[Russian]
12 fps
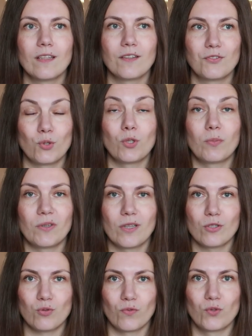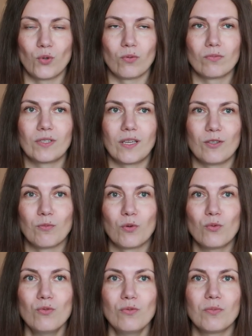И все, я поняла, что все, я не
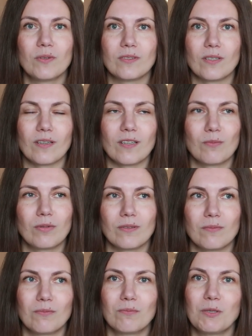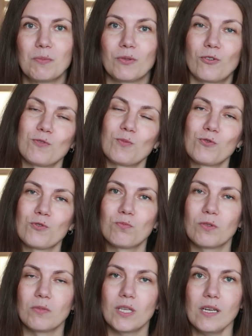могу, это как бы мы потом
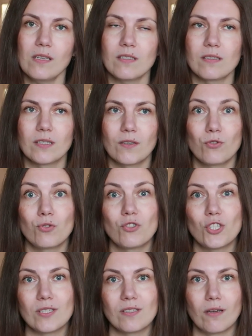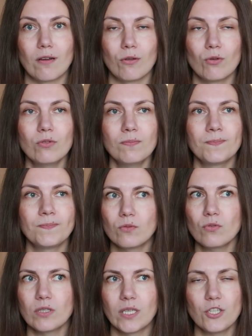сможем поменялись, оставшуюся часть ехал он.
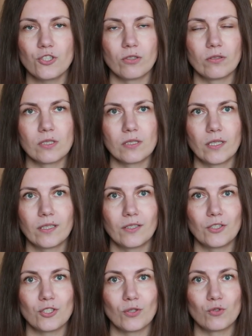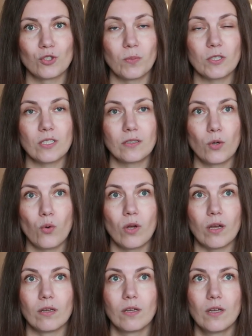Ну и дальше, надо сказать, конечно, уже пошла
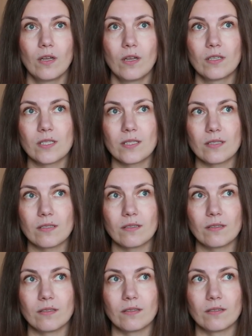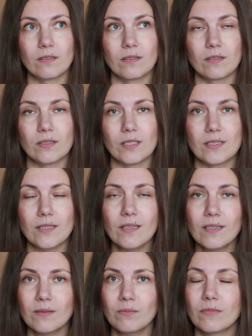дорога с, со
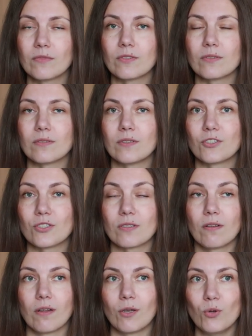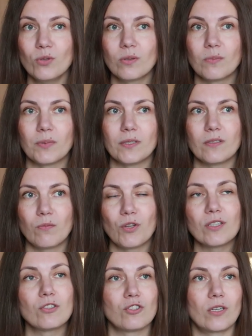снегом, э, даже с гололедом, поэтому
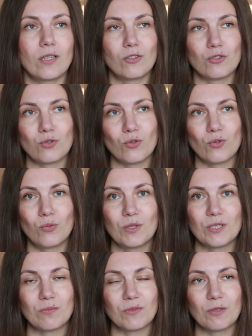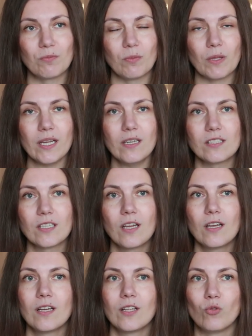я даже рада, что мы с ним так поменялись.
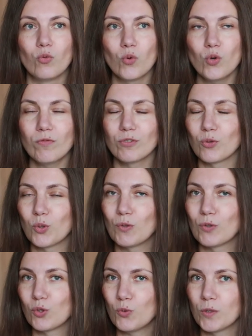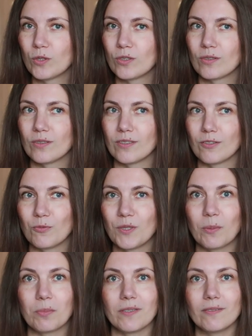Но вот такой вот опыт а, у
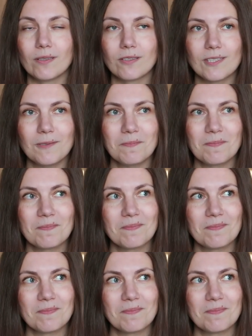меня появился.